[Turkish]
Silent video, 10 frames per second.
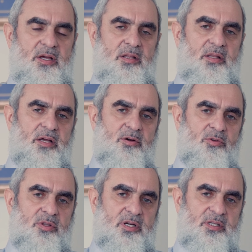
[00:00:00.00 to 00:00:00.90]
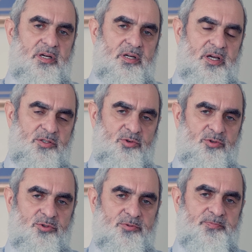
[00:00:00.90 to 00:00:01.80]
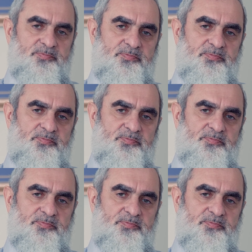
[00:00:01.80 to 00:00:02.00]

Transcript: Allah onlardan razı olsun.